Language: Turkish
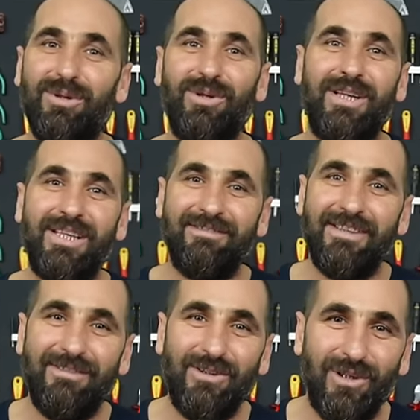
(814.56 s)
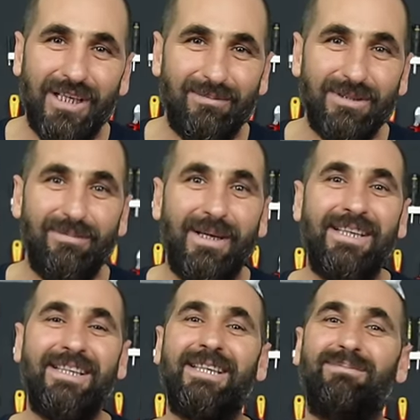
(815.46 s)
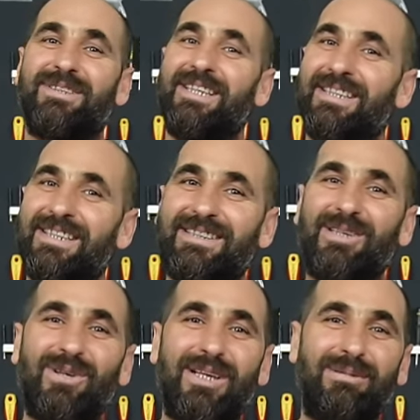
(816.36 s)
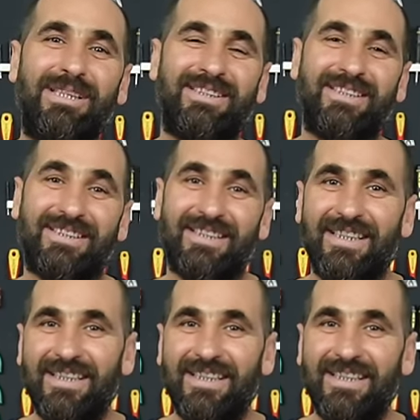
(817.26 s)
abone olarak ve videolarımızı beğenerek bize destek olabilirsiniz.